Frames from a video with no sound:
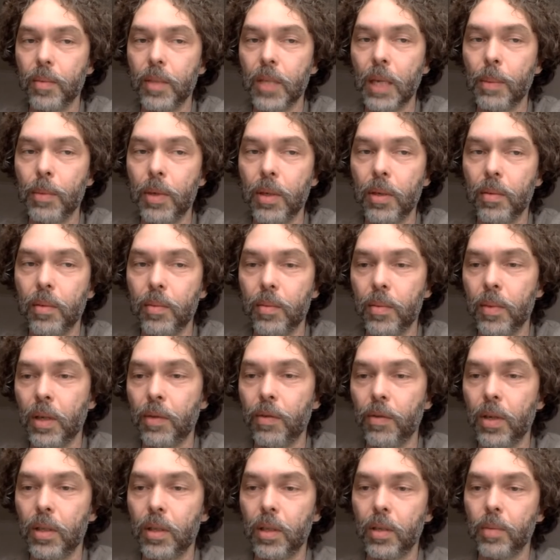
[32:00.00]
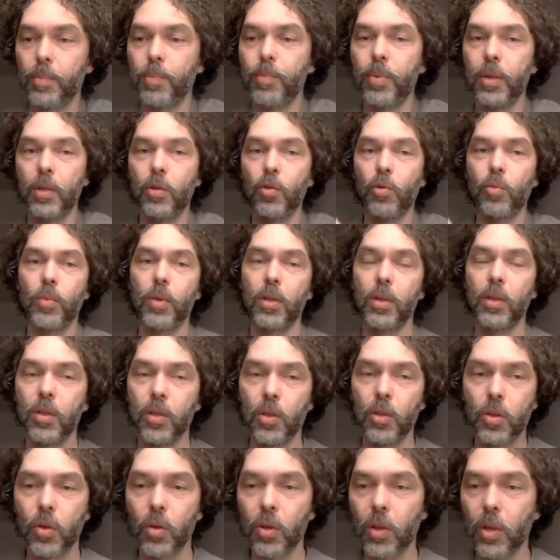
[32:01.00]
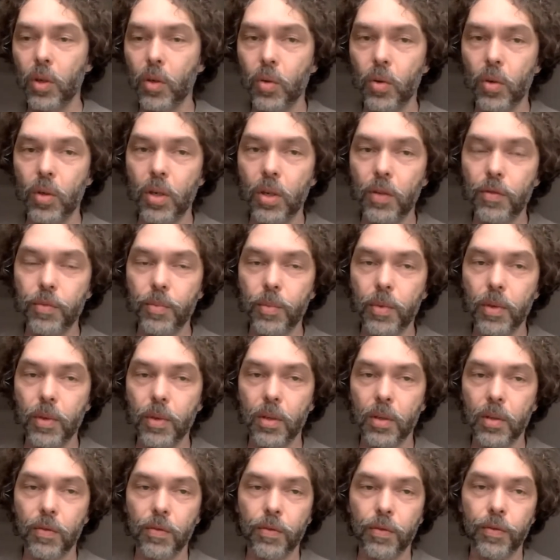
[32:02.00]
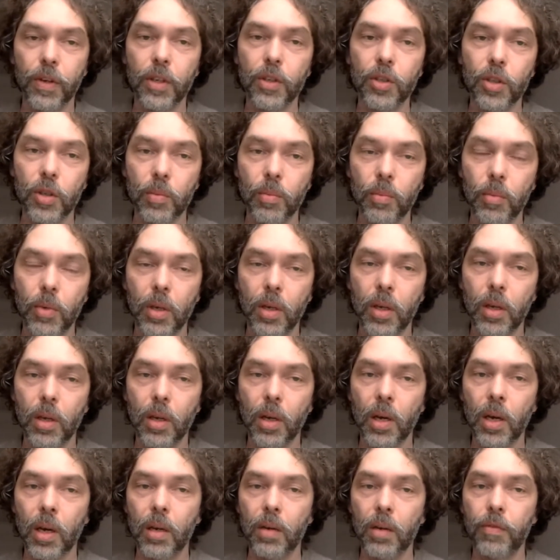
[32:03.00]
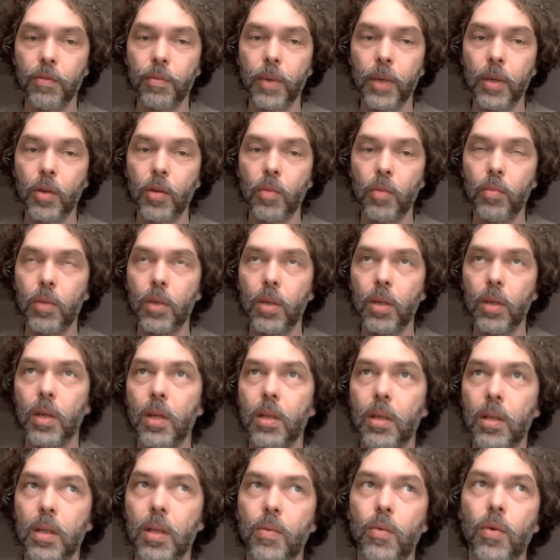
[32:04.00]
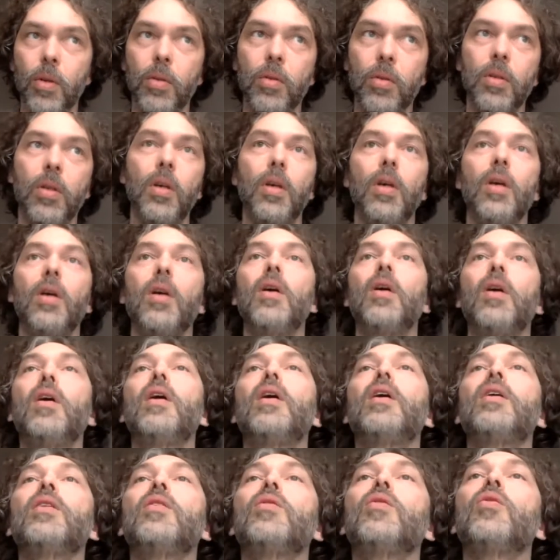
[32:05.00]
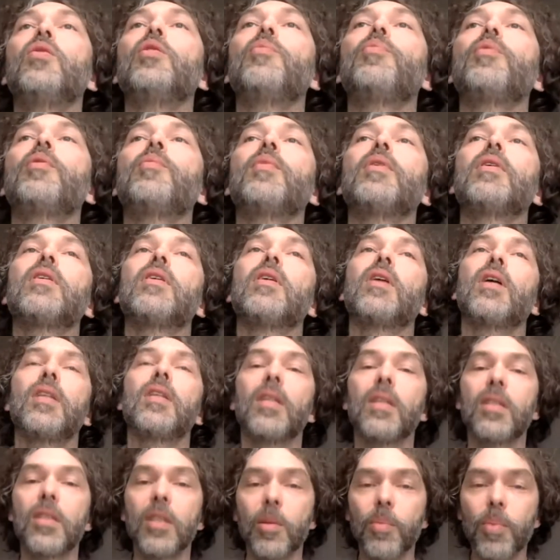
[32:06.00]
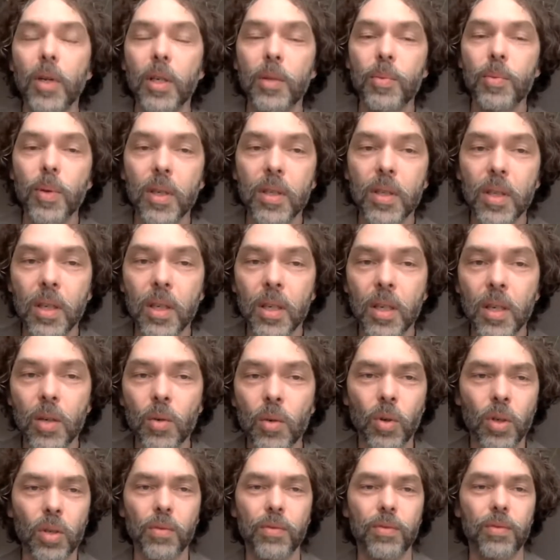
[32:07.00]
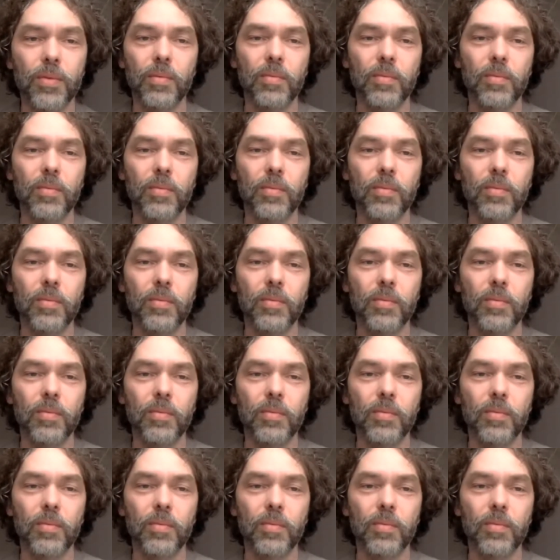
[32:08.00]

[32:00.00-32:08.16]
Сами, наверное, придумаете, что такое рифмы в вашем мире, а в моем мире это вот... Ну, например, я родился на проспекте Героев.